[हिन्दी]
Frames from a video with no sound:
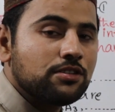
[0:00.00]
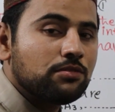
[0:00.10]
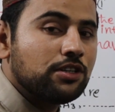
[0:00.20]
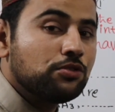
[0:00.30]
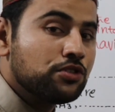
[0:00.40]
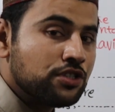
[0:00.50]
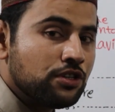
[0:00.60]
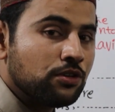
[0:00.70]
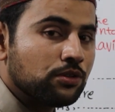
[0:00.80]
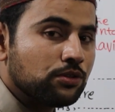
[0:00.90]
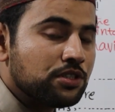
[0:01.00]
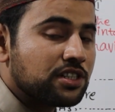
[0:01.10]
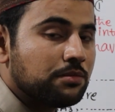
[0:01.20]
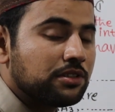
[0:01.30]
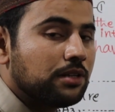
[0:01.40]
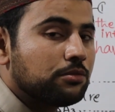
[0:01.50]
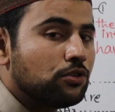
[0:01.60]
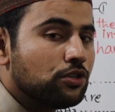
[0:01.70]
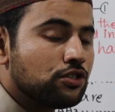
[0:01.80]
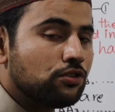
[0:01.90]
इज इक्वल टू ज़ीरो तो इसका मतलब
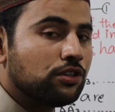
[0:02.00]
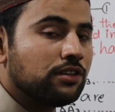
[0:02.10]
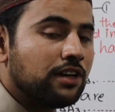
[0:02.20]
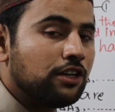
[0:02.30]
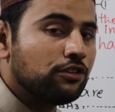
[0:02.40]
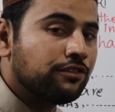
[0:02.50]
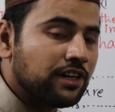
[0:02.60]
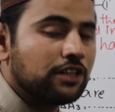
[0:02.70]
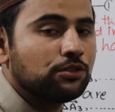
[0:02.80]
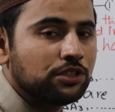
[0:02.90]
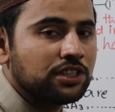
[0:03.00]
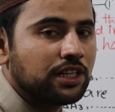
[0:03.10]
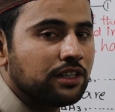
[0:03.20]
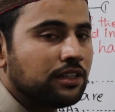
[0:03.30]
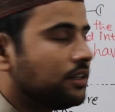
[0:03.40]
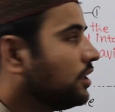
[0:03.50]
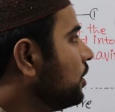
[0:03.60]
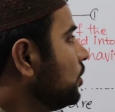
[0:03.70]
को ज़ीरो की वैल्यू वन होती जाएगी